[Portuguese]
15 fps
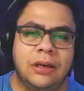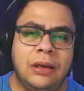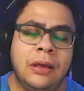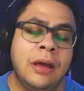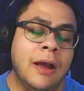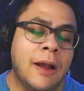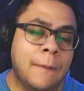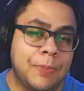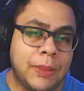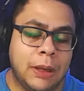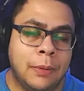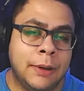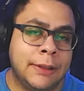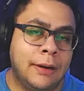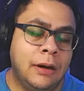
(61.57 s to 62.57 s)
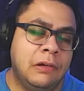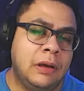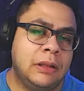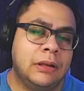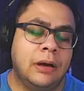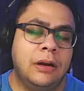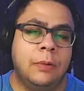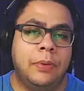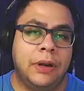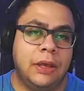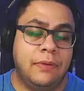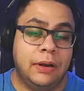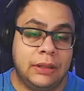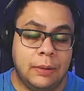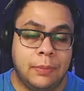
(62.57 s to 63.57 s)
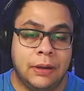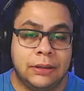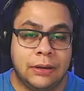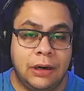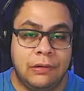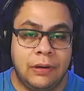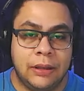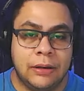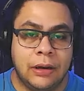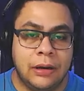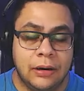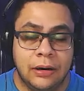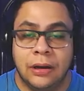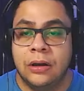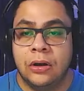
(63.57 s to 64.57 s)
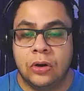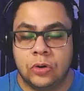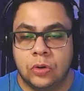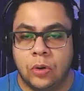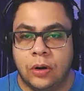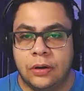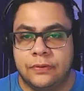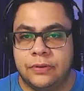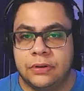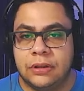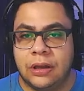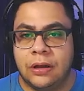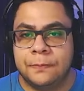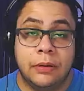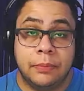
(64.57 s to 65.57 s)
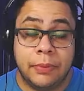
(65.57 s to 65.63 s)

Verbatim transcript: aí da Batalha Lendária, porque vai ter Batalha Lendária nova, tá?